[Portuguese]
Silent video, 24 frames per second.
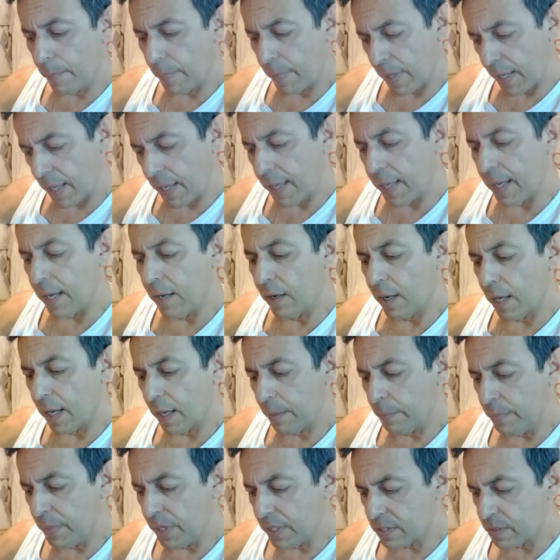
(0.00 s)
é
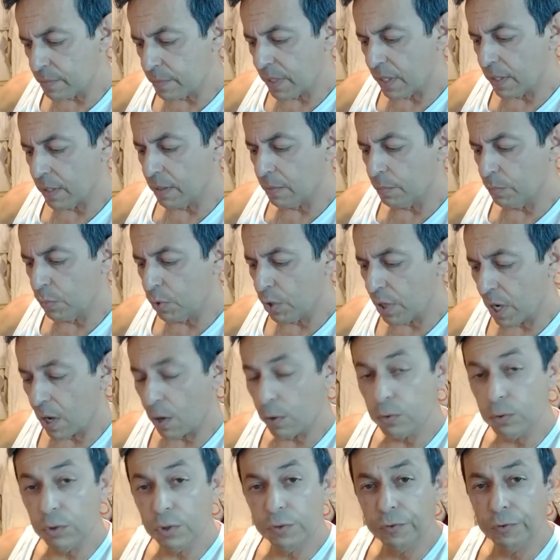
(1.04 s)
a mesma
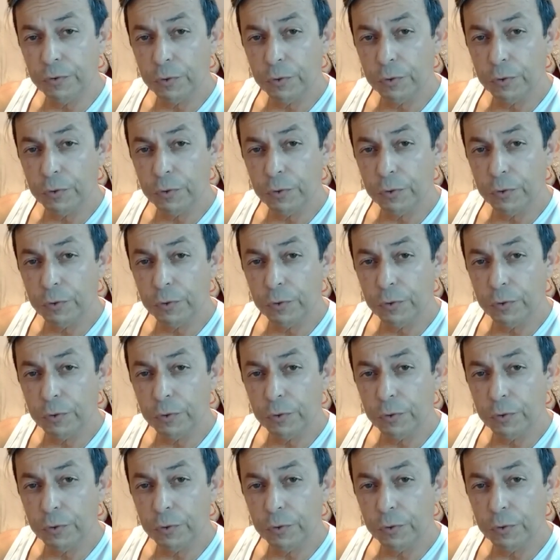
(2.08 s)
moral dos